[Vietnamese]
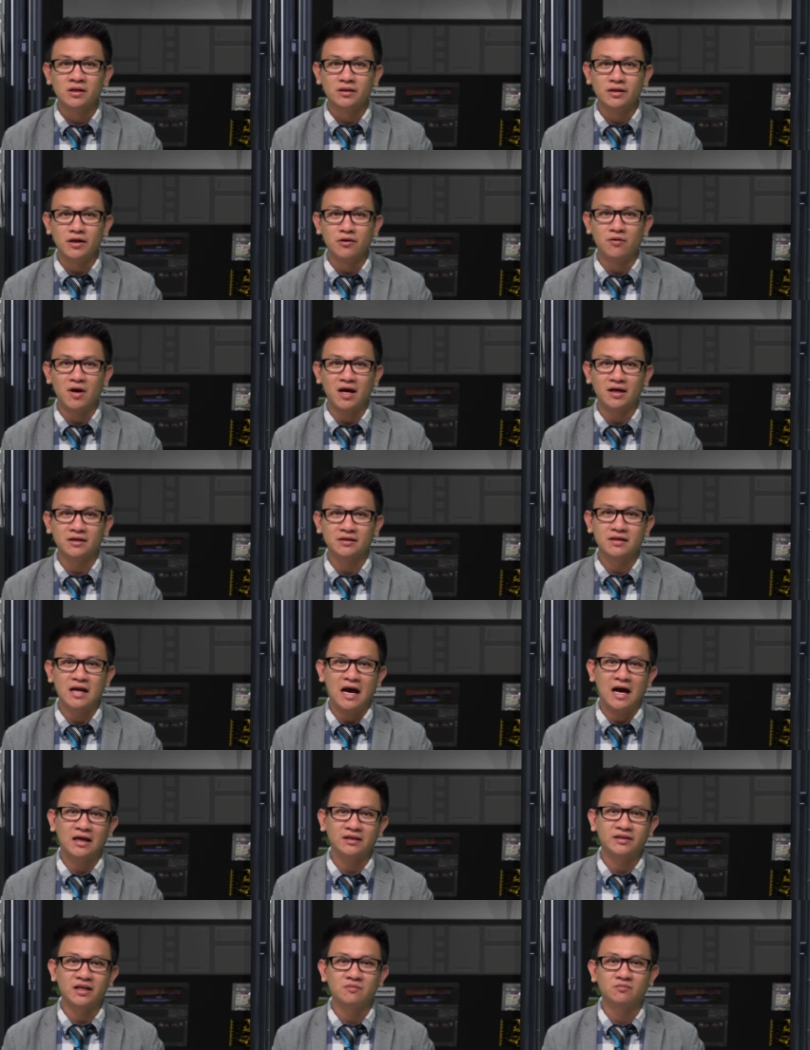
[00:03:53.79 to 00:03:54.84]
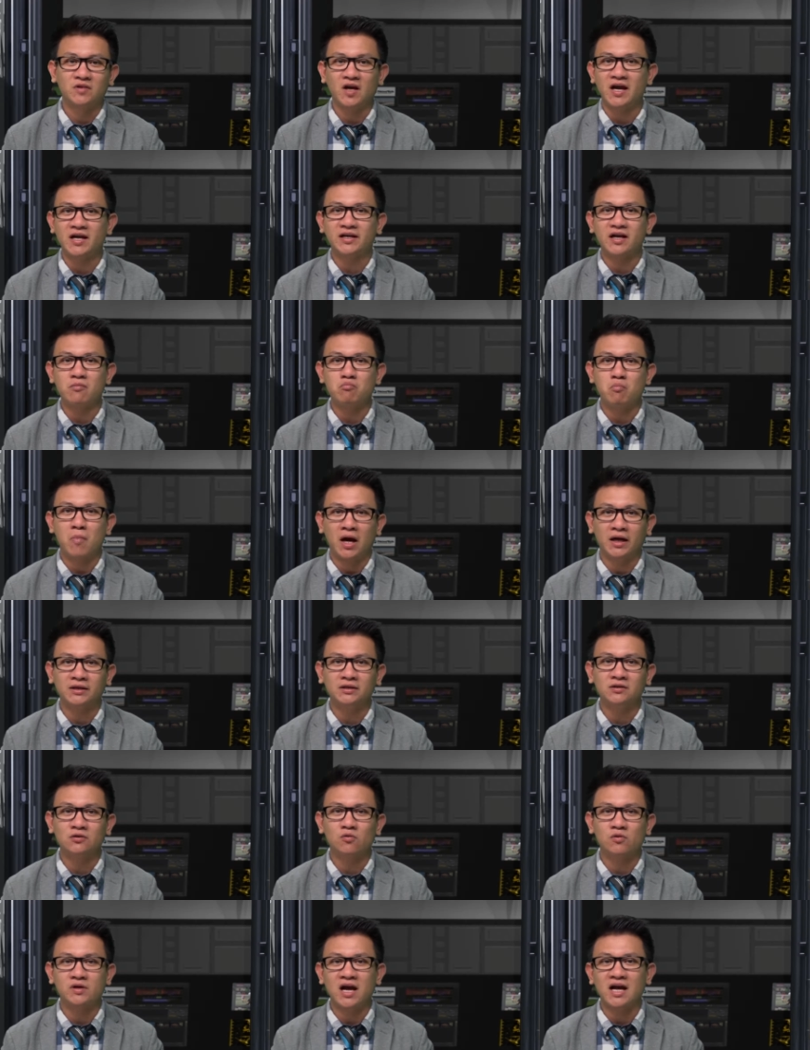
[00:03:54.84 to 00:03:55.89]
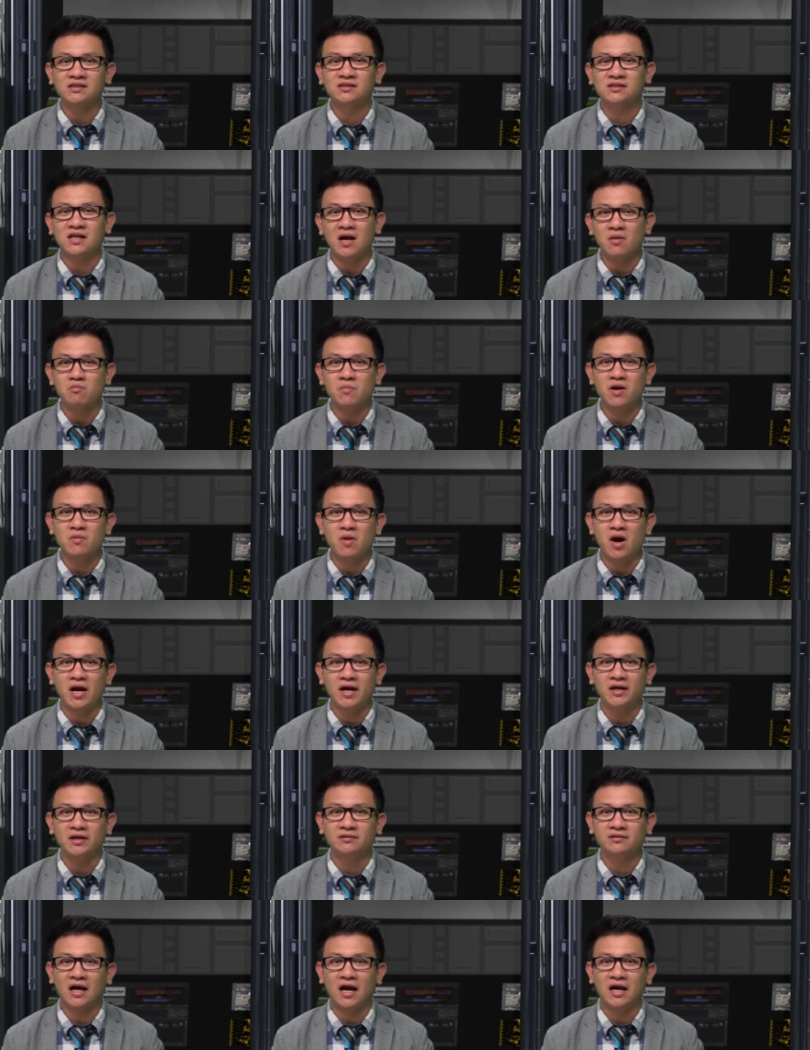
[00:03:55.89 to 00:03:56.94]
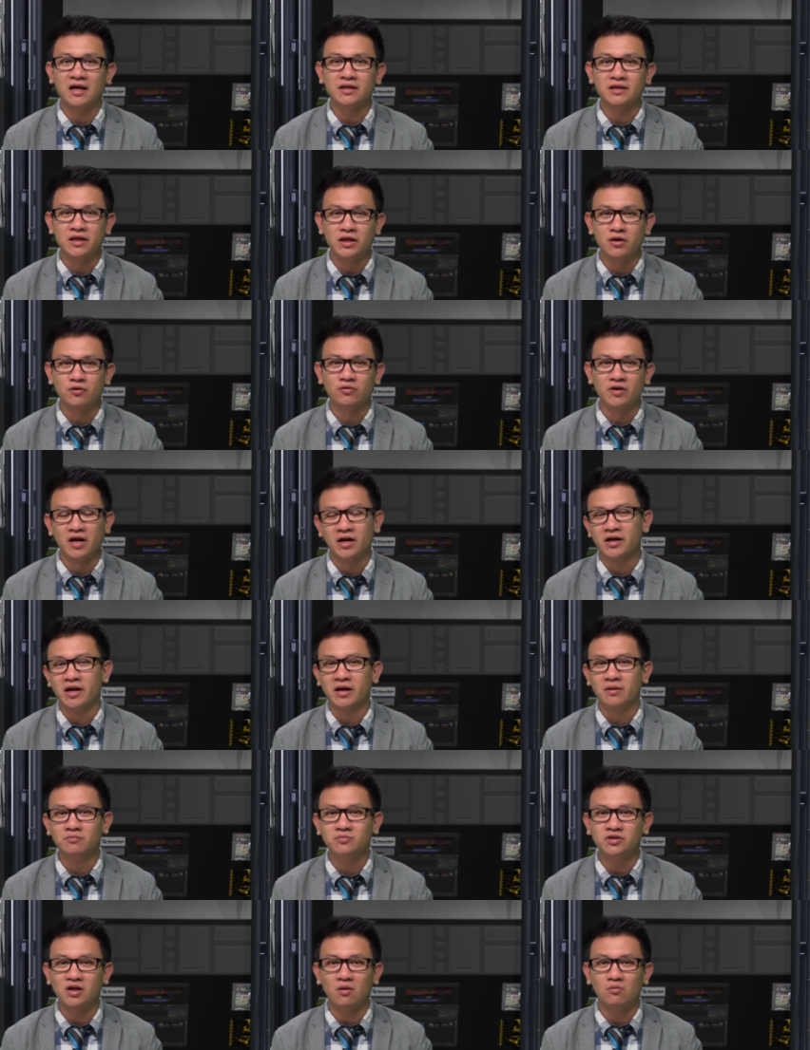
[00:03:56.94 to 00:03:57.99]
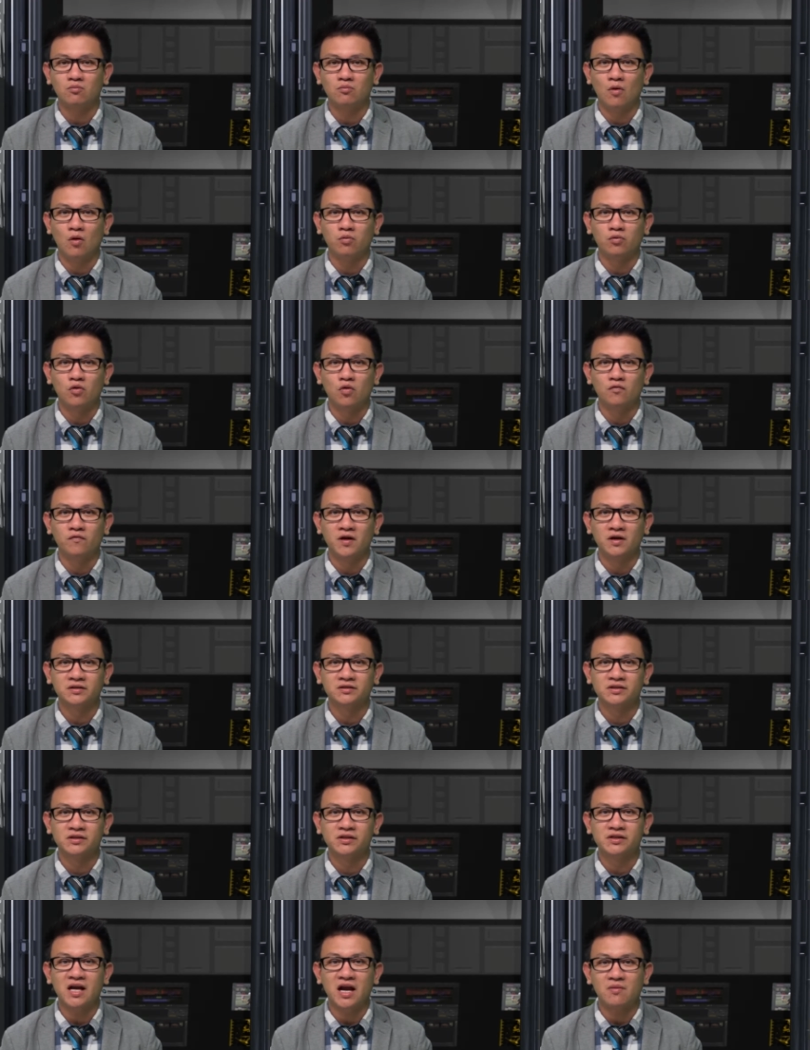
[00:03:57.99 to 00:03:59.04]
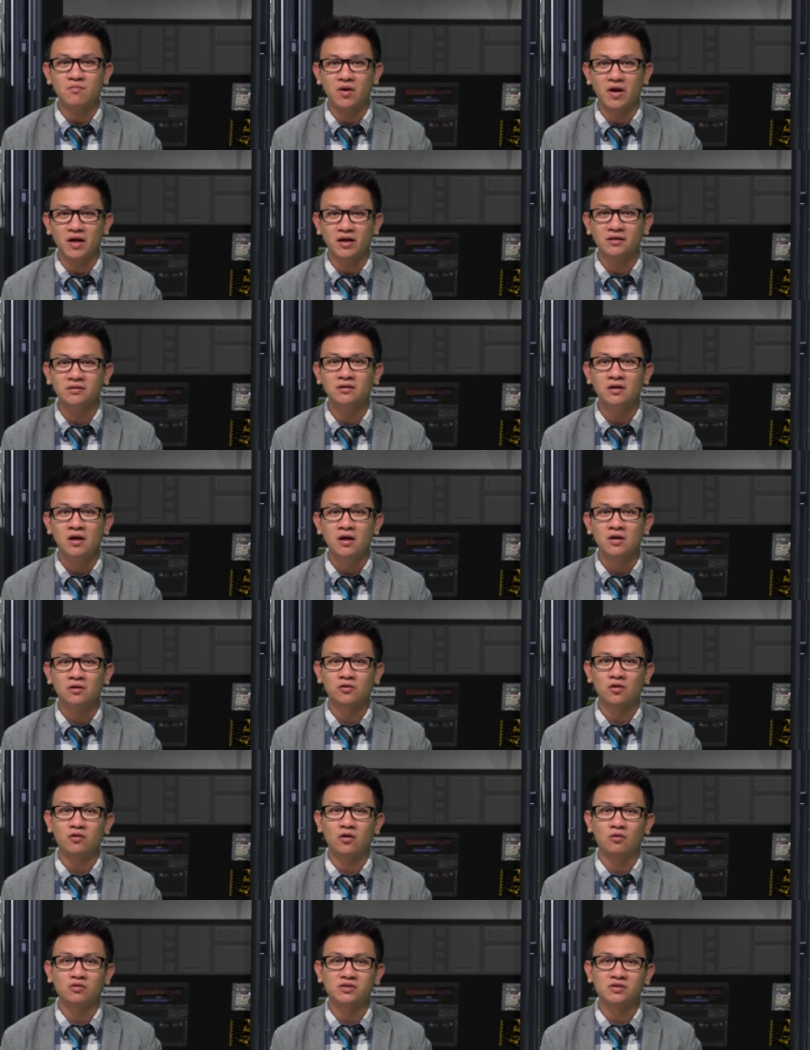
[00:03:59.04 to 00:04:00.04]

điều hành đã tìm thấy các mảnh của các xác máy bay tại nhiều địa điểm trong một khu vực dưới đáy biển có độ